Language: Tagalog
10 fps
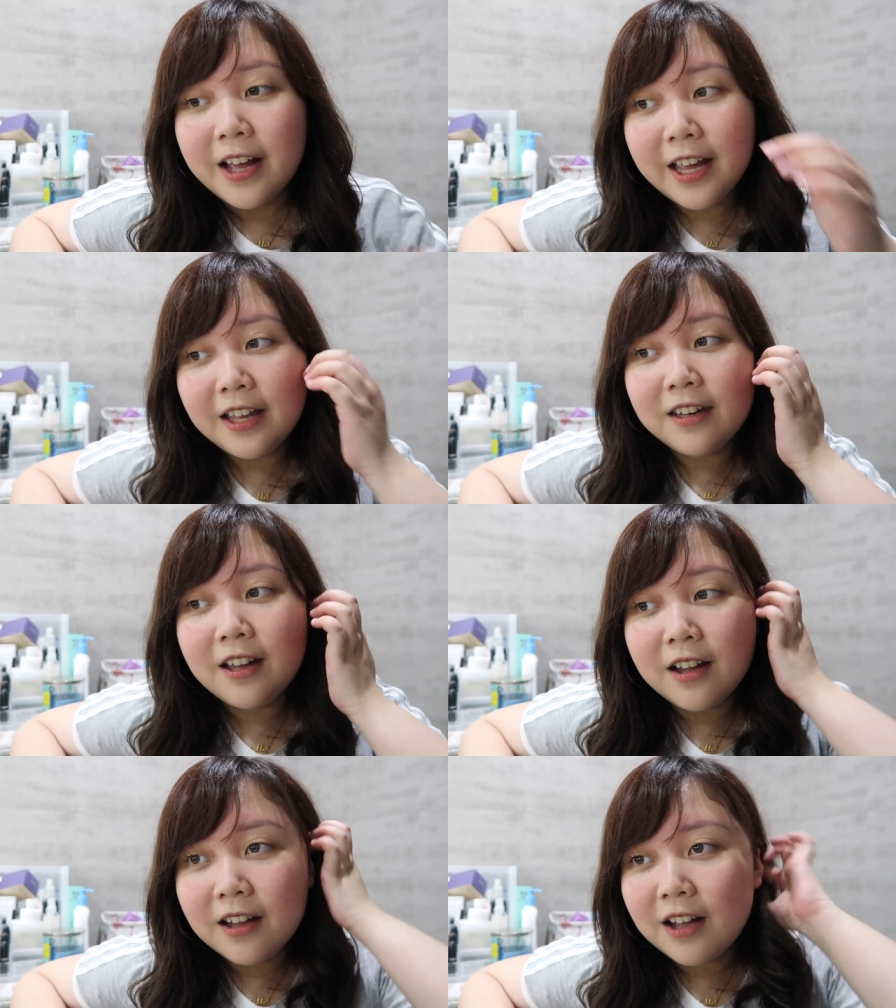
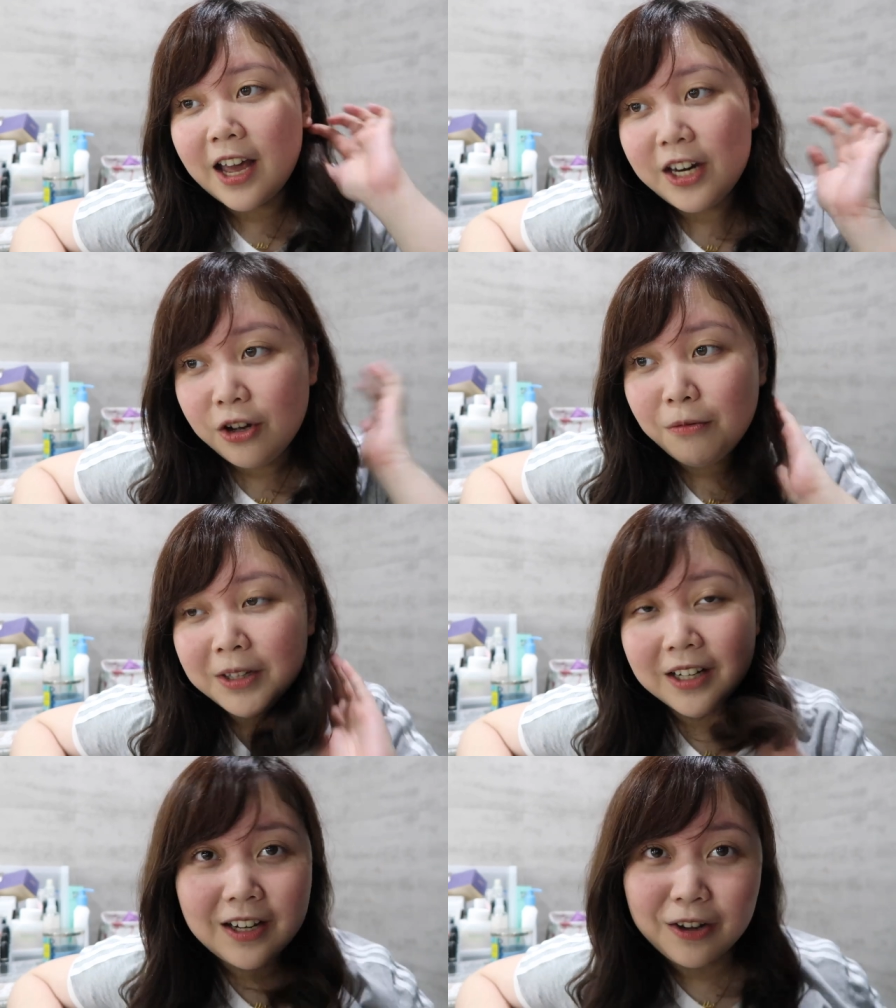And I know
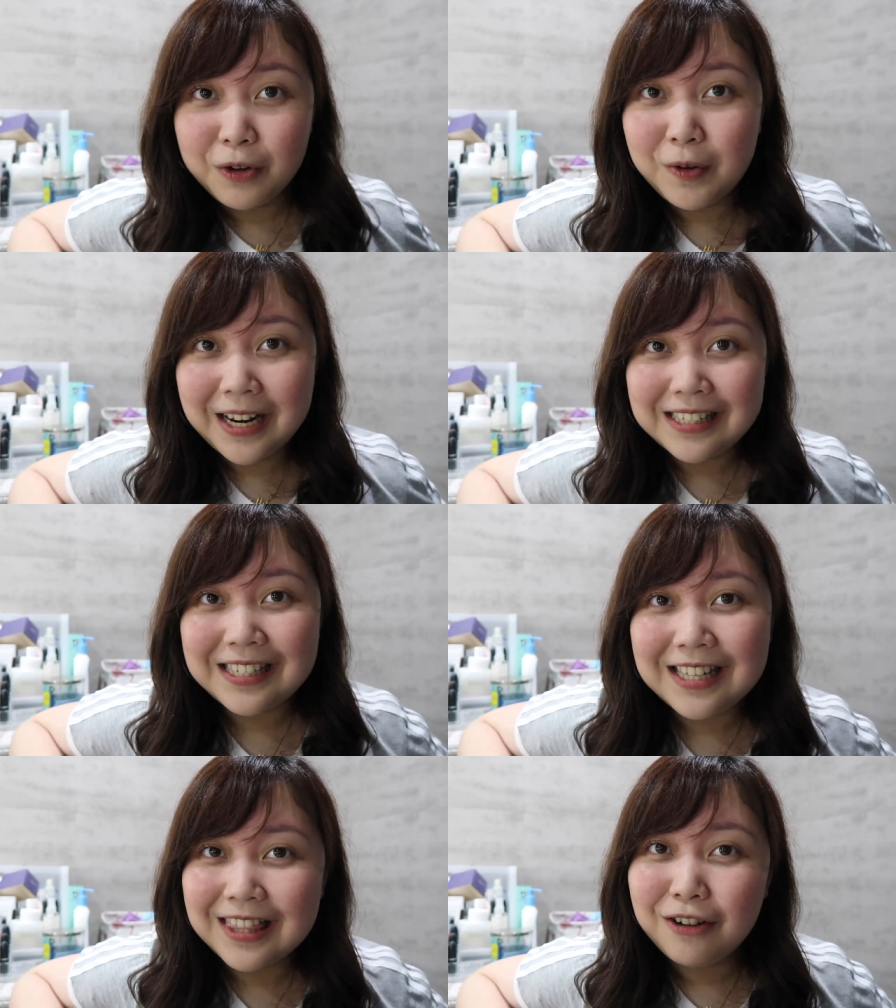matagal ako nang wala
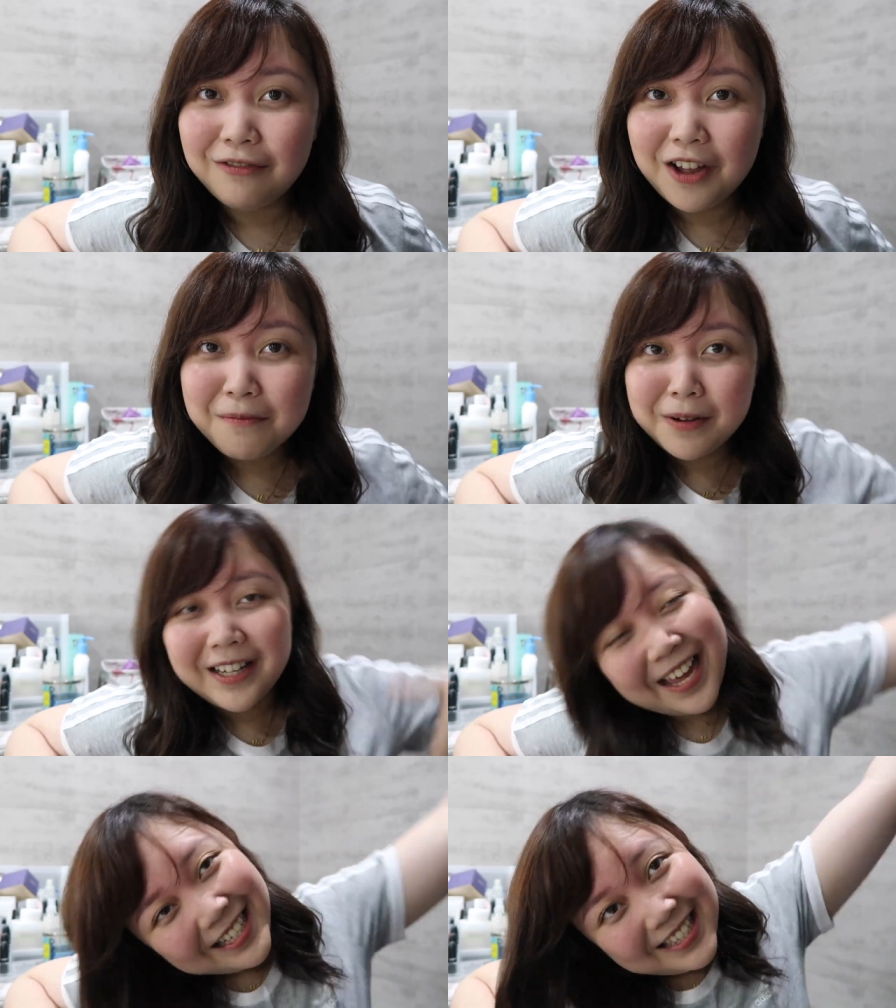sa sit-down vlog,
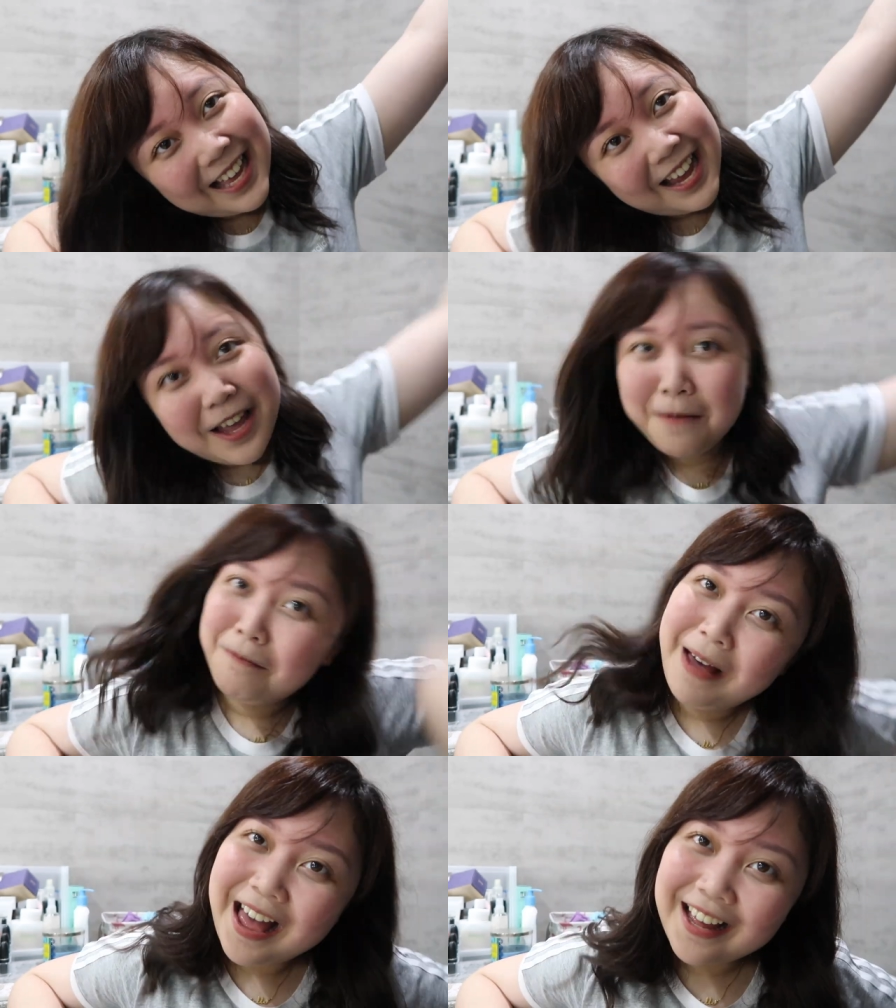but yes, I
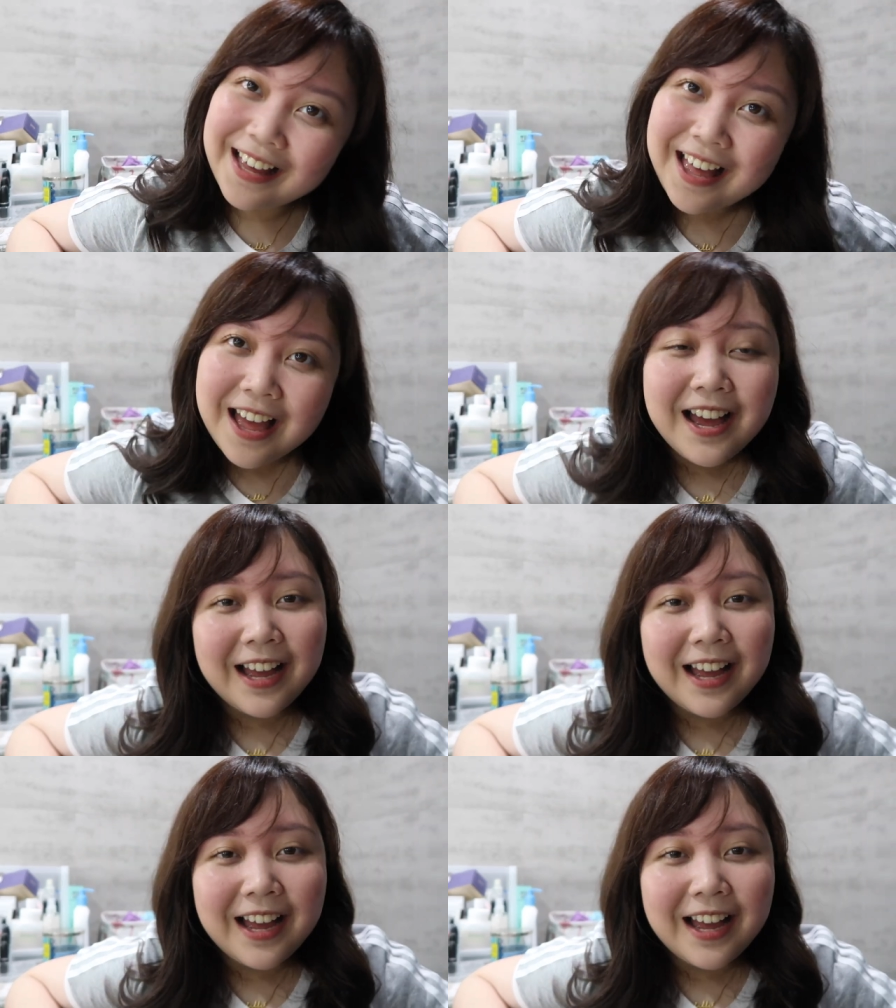am back.